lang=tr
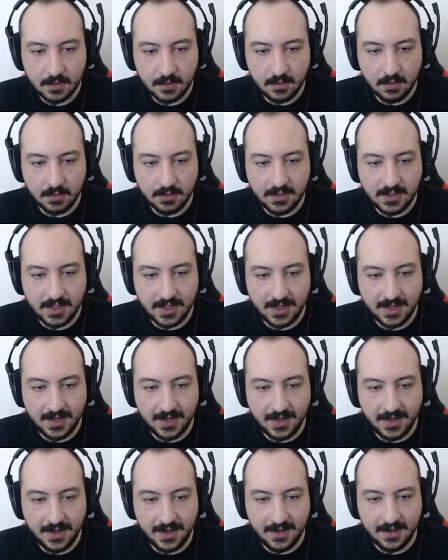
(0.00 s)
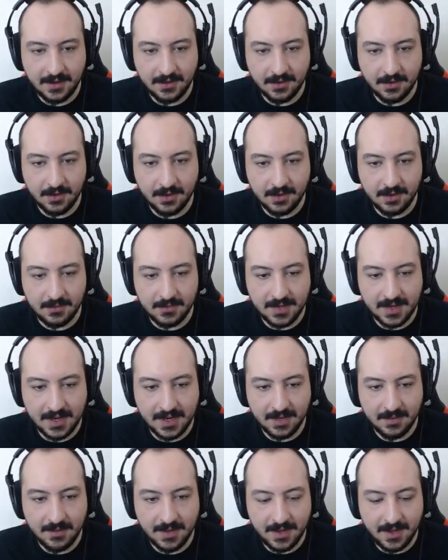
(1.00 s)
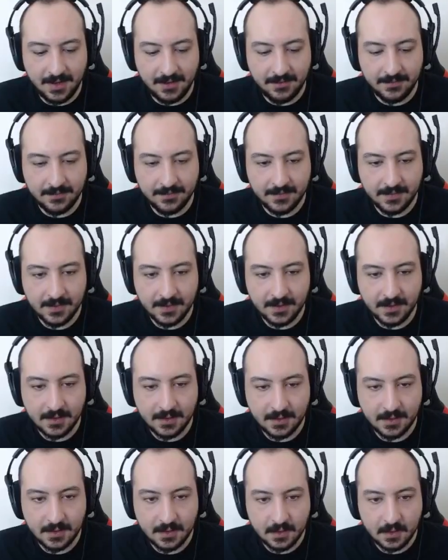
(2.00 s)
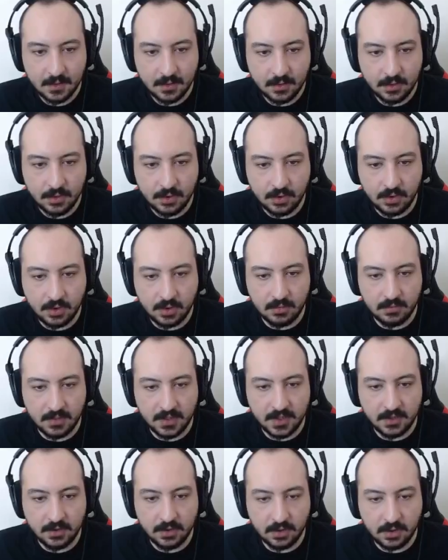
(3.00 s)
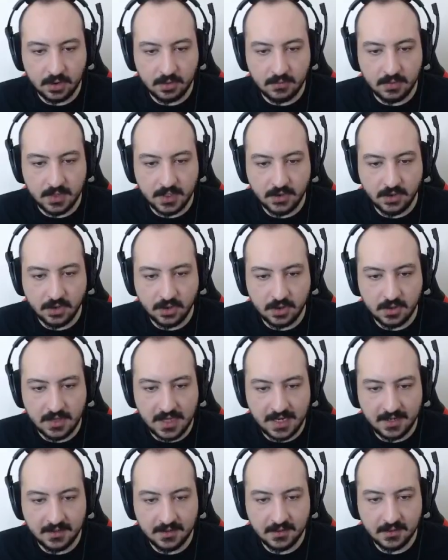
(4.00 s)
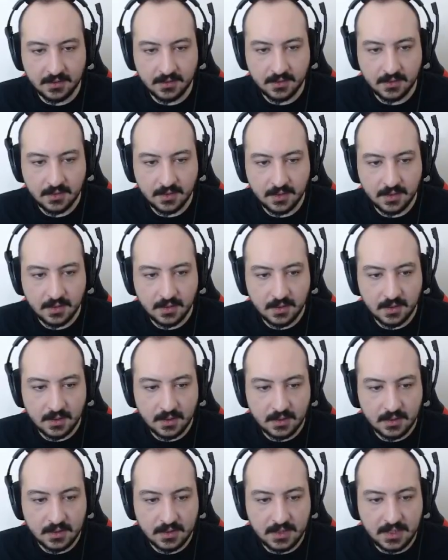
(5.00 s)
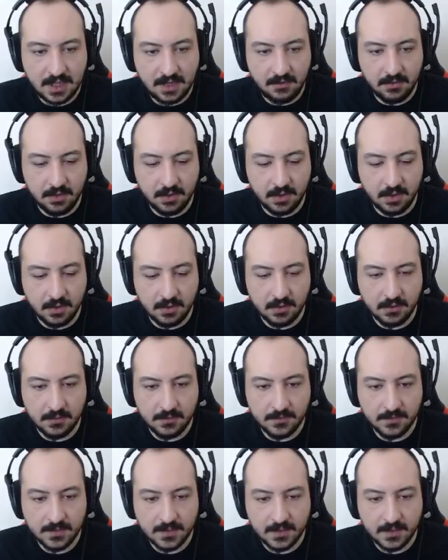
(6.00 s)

Okey. Öldüm galiba. Tuttuk burayı tuttuk burayı çocuklar. Savunun.